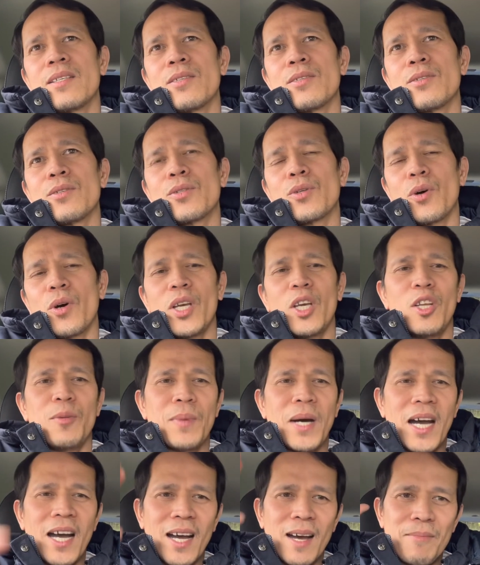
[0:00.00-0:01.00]
So ayun
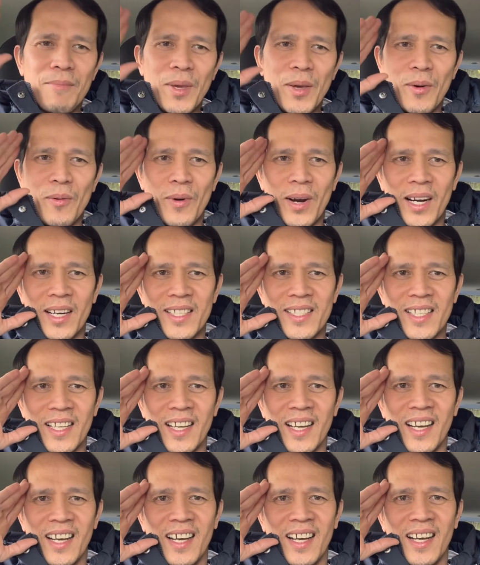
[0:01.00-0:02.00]
mga ka-viewers,
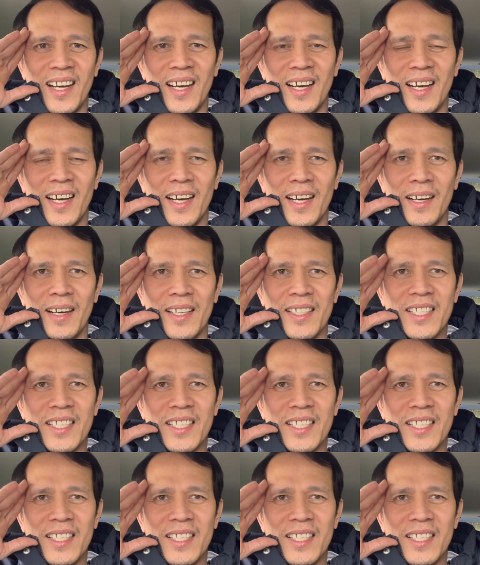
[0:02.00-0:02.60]
uh,